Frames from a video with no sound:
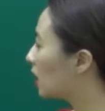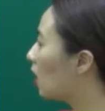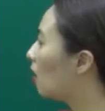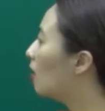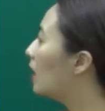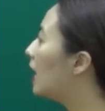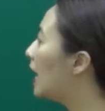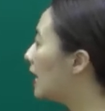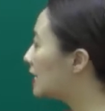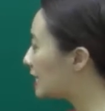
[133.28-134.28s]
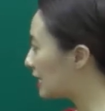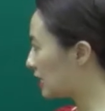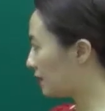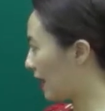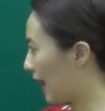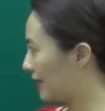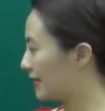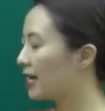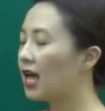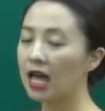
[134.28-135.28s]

có anticipate,